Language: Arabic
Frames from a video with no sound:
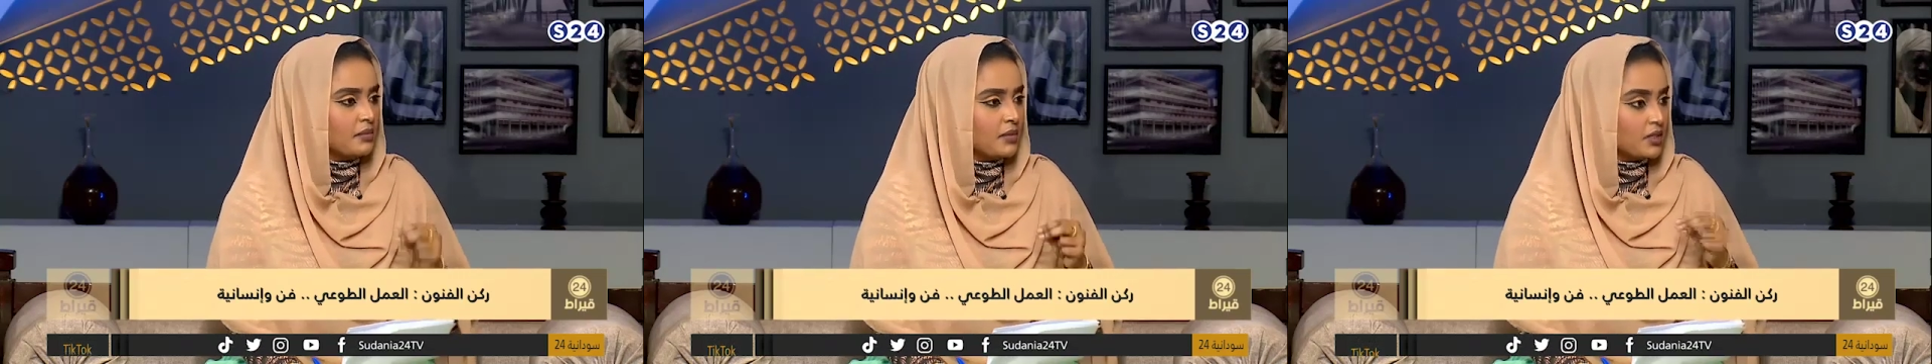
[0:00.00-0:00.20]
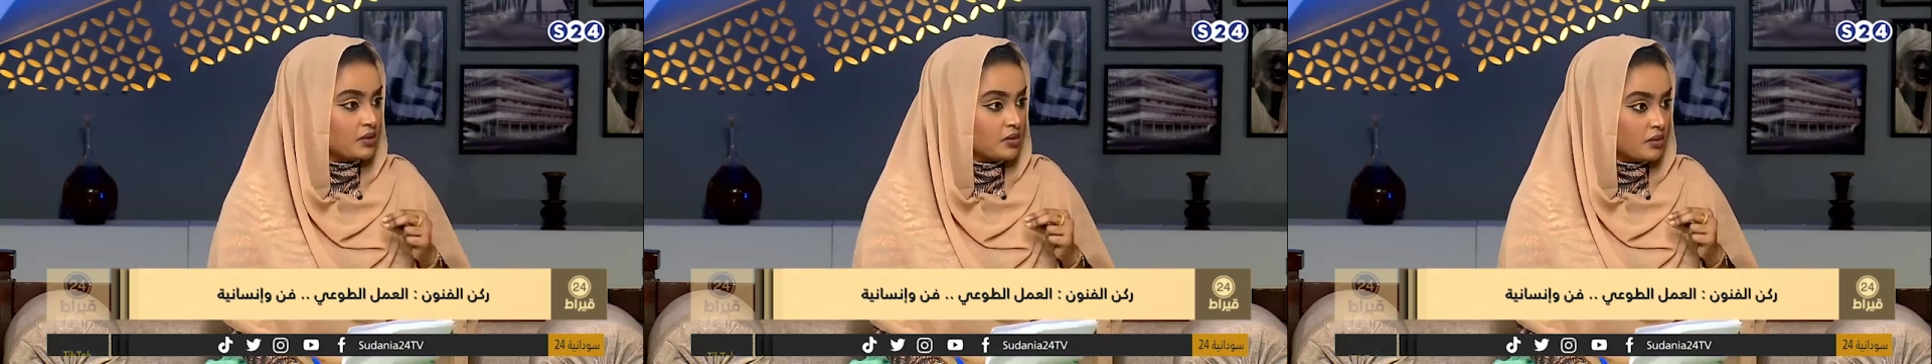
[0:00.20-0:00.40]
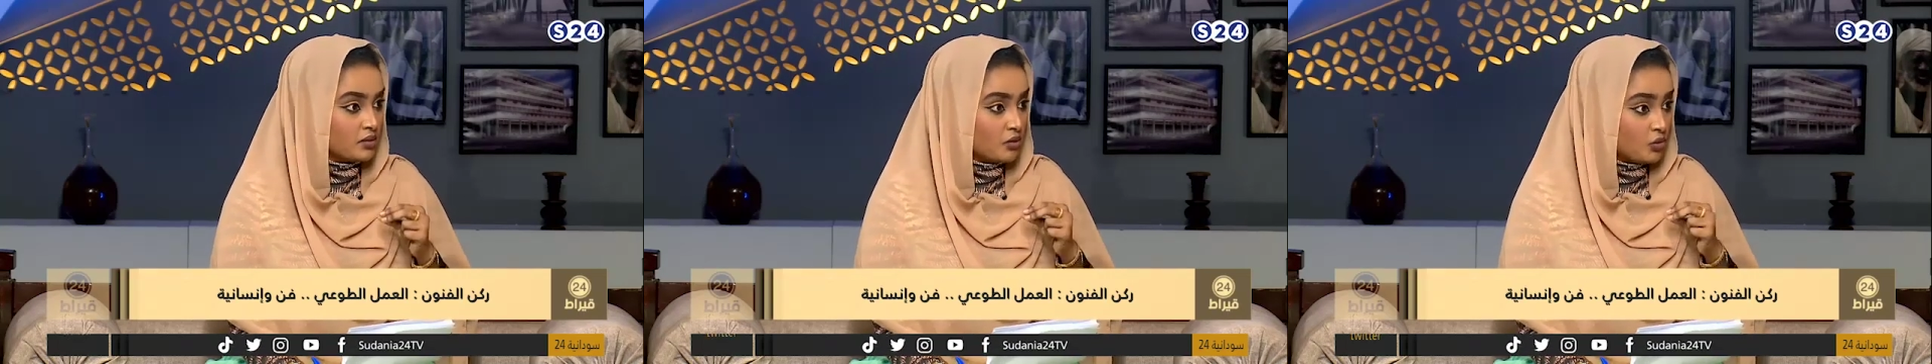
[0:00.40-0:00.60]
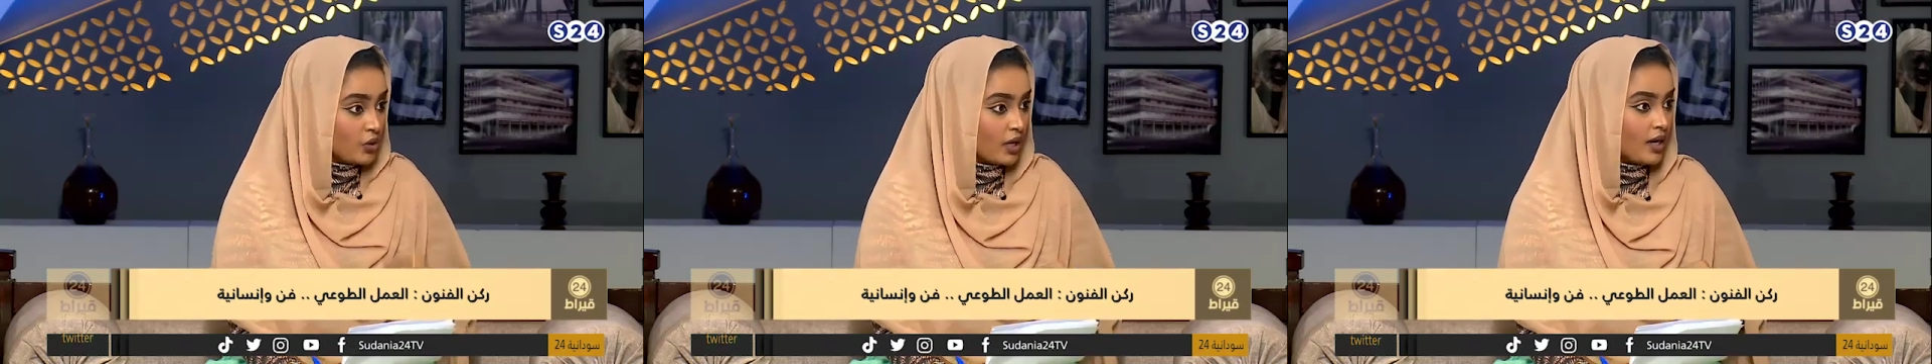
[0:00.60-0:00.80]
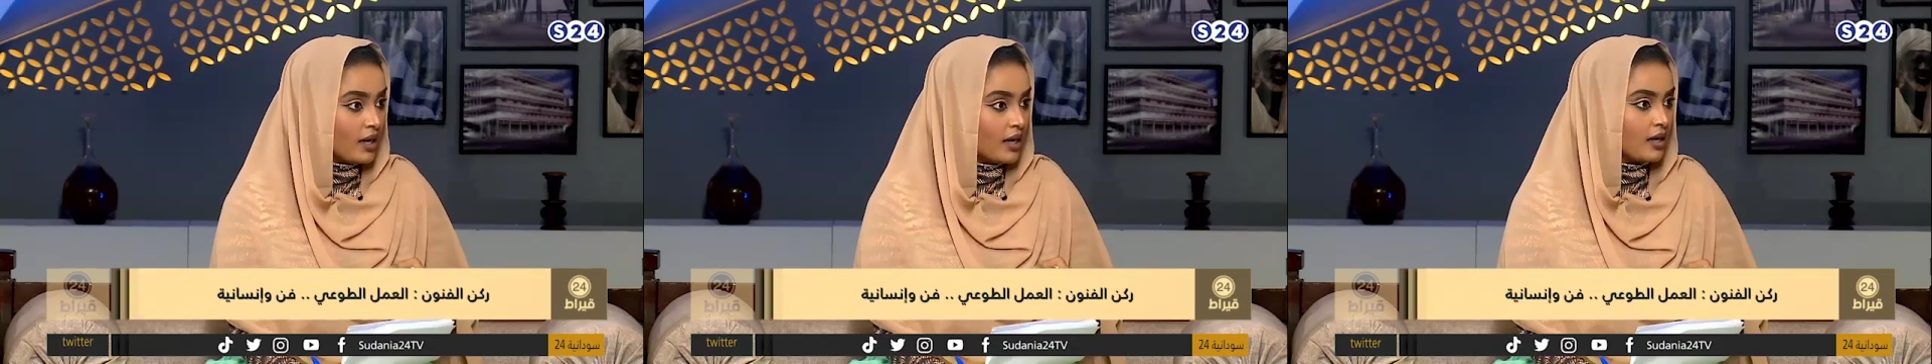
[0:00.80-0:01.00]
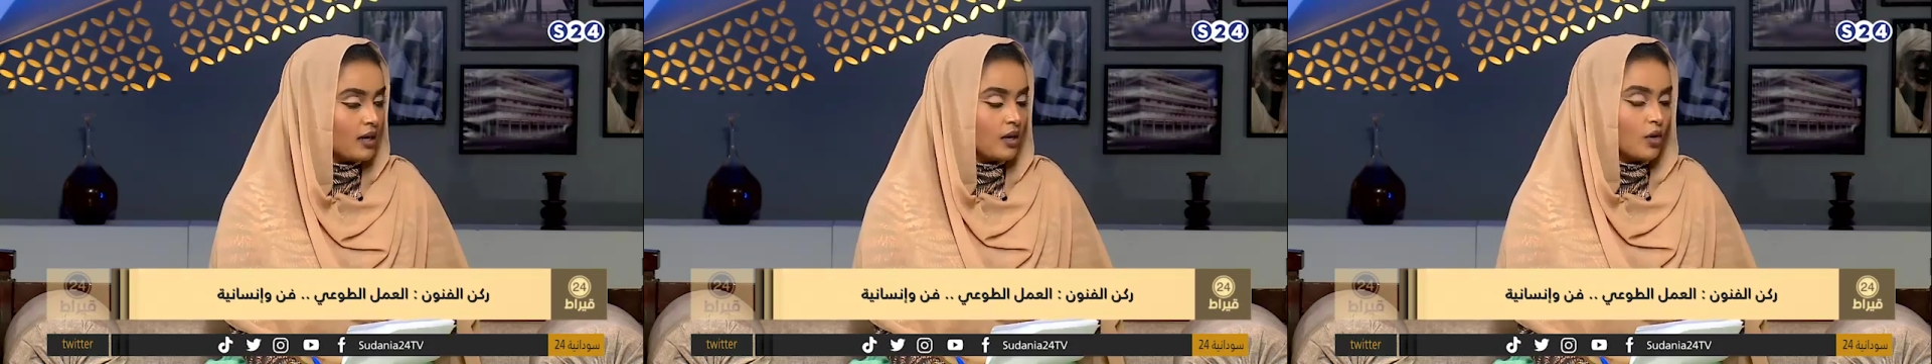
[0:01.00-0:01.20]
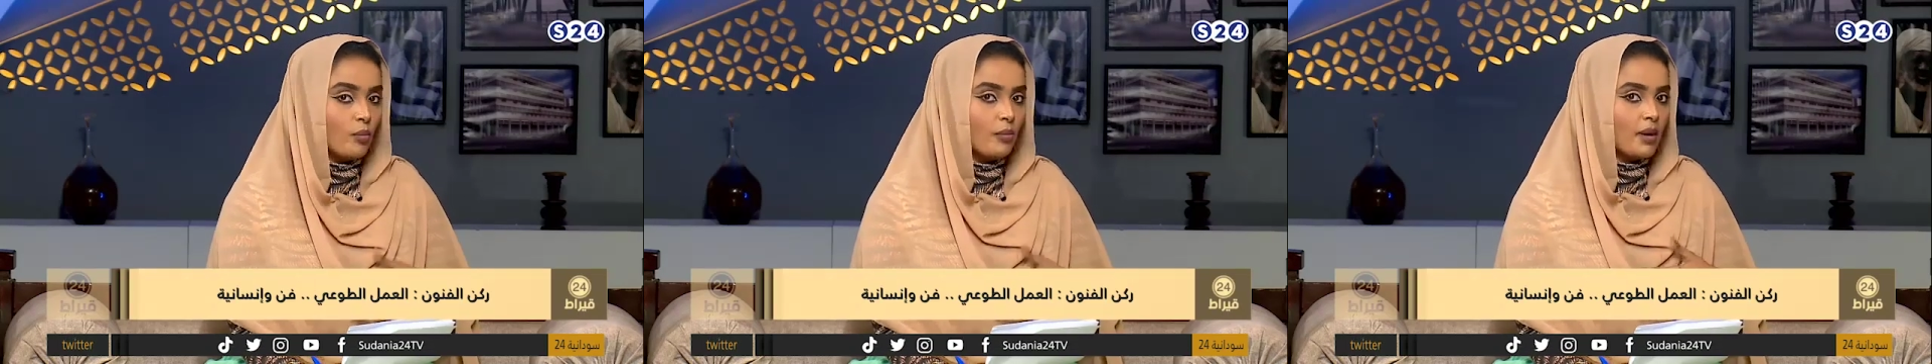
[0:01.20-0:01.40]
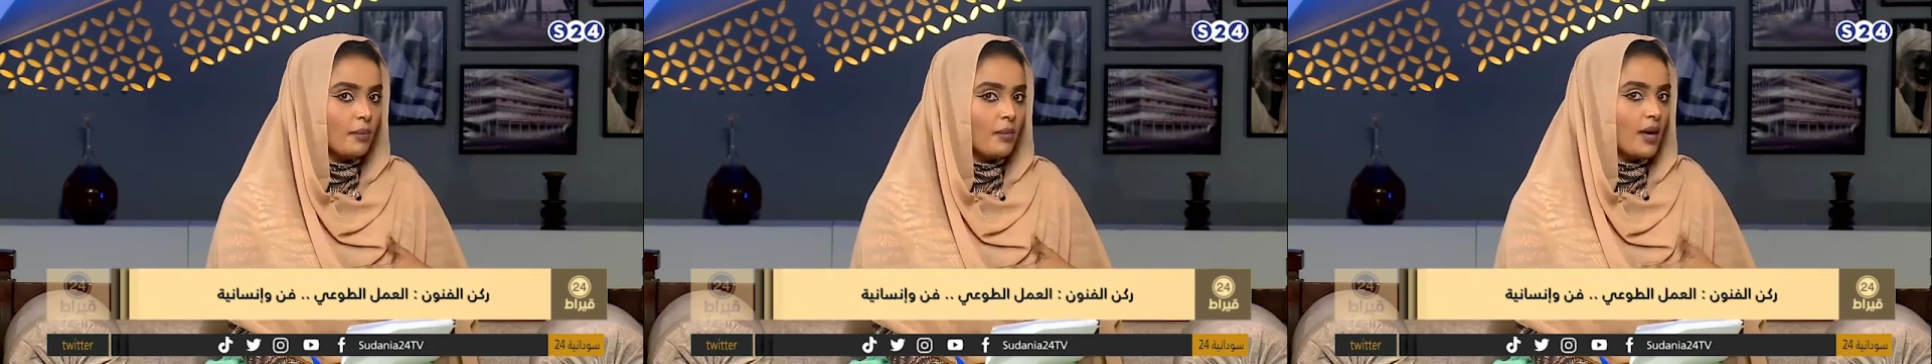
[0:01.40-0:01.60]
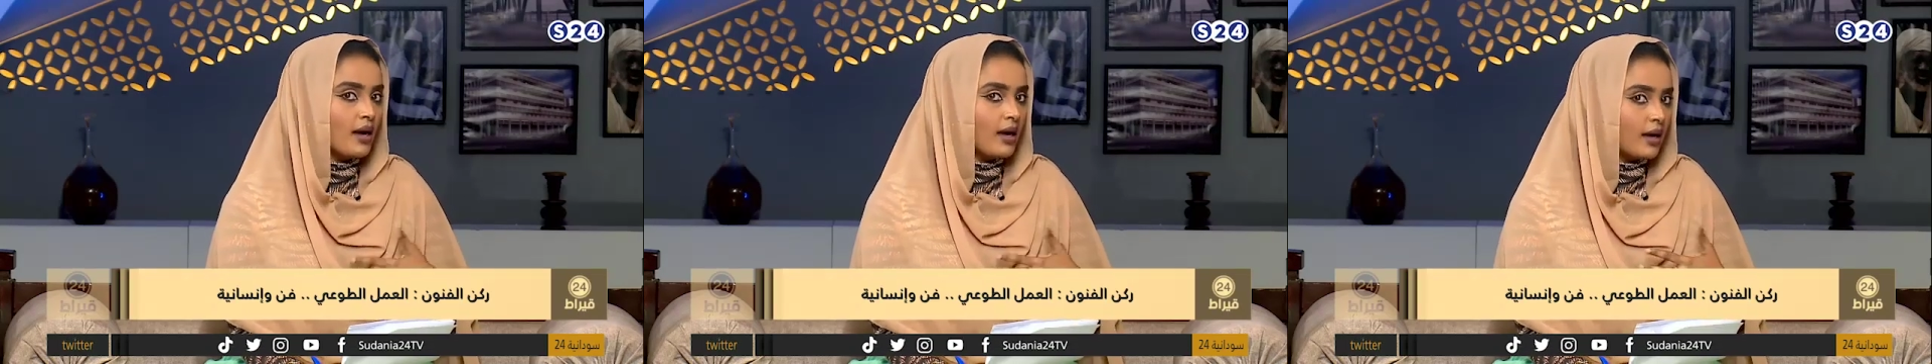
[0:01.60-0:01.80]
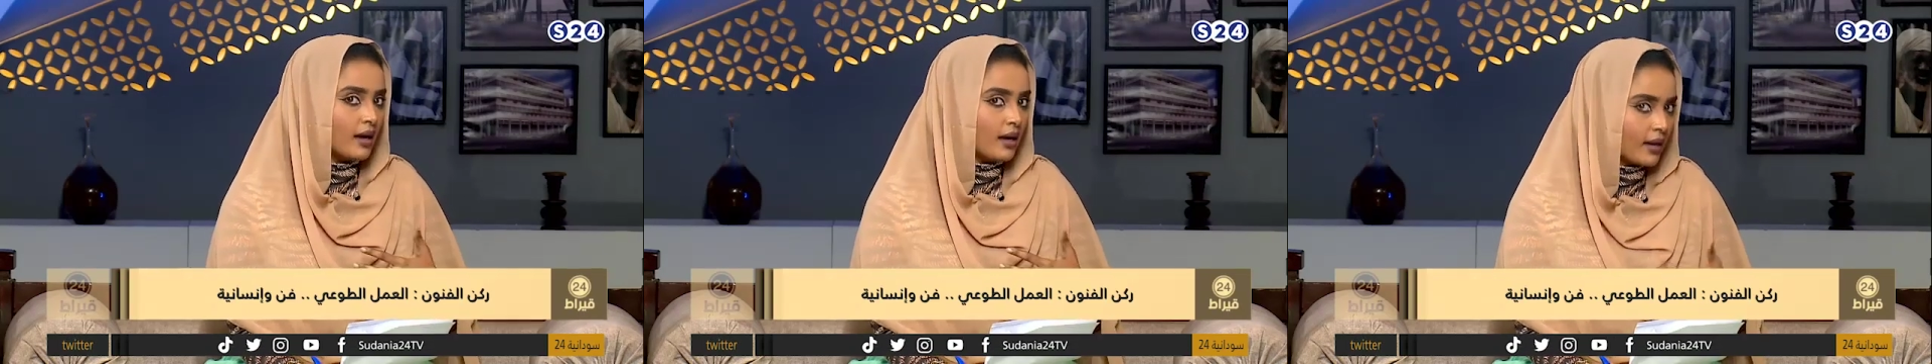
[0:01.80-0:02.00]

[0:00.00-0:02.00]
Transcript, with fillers: بالسرعة هم ما